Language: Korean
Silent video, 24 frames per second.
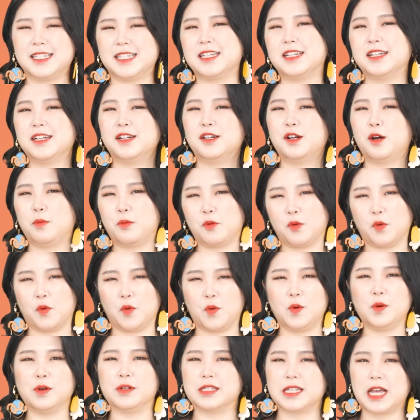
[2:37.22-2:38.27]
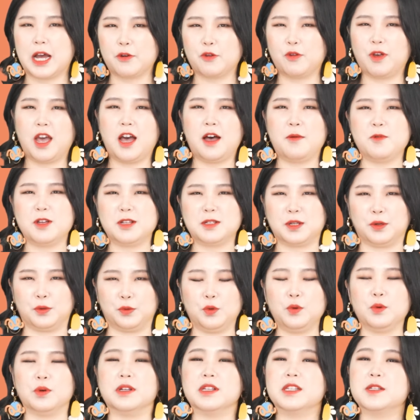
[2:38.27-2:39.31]
싱그럽고
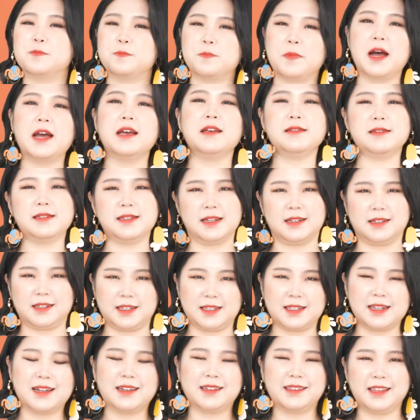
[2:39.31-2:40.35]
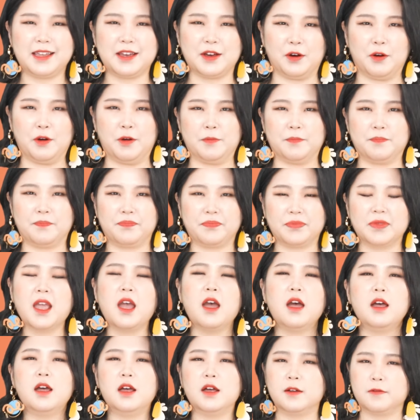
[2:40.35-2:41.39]
상쾌하면서도 스파이시한 시작이네요.
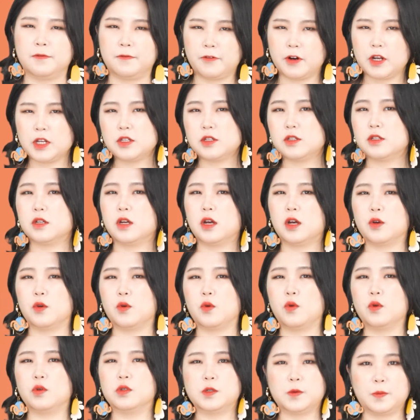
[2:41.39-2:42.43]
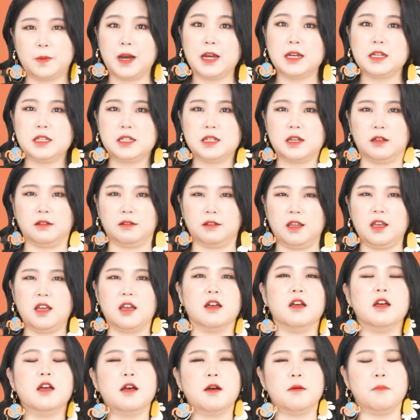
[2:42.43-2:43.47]
프레쉬하고 스파이시한데
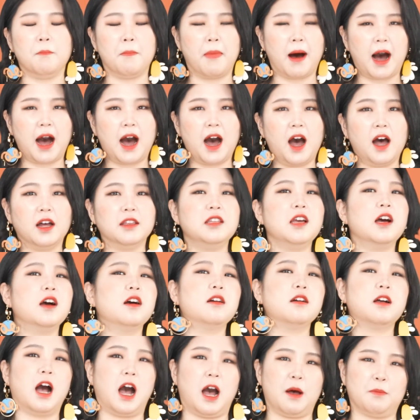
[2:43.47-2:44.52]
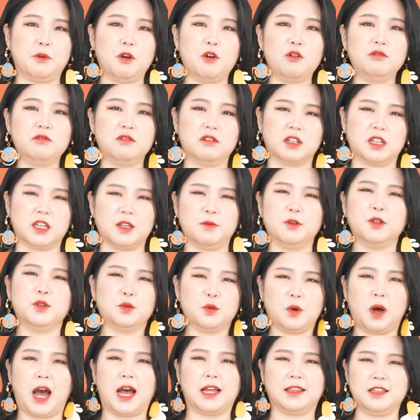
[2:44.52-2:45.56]
마냥 가벼운 느낌은
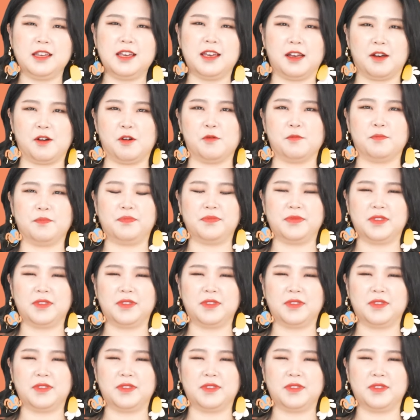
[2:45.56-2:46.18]
또 아니에요.